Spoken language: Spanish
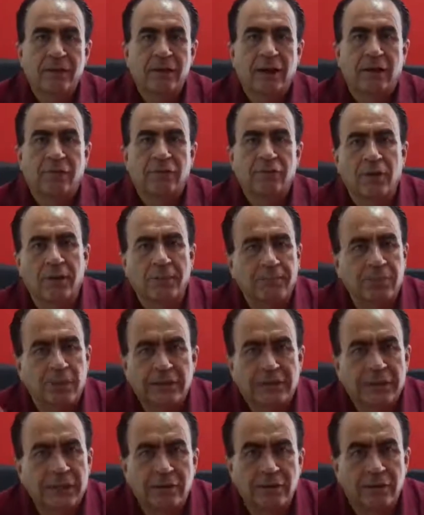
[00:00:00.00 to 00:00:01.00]
aún no
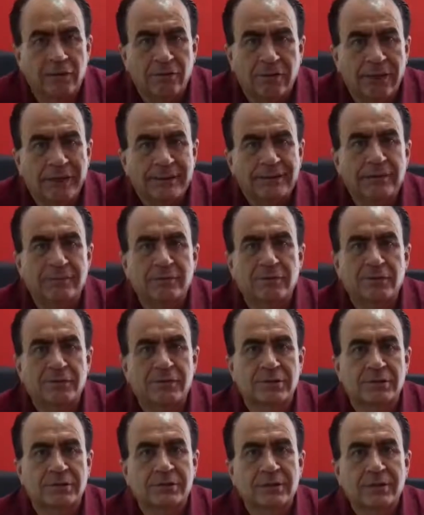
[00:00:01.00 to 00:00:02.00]
importando lo que dicen
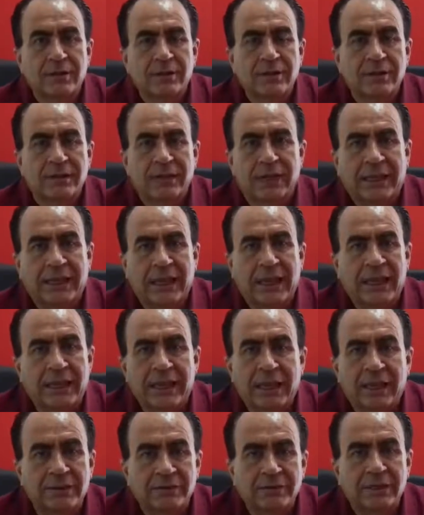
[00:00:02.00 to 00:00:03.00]
muchos de que el
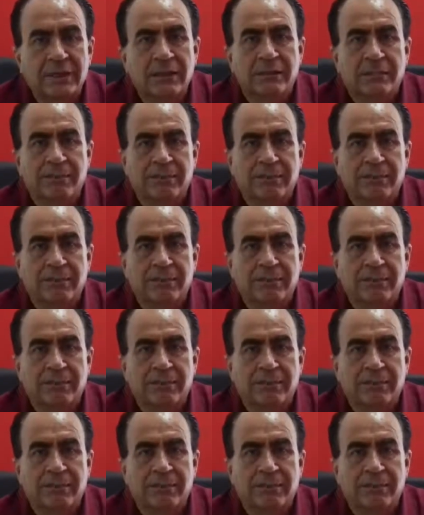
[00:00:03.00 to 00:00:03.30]
área no sirve.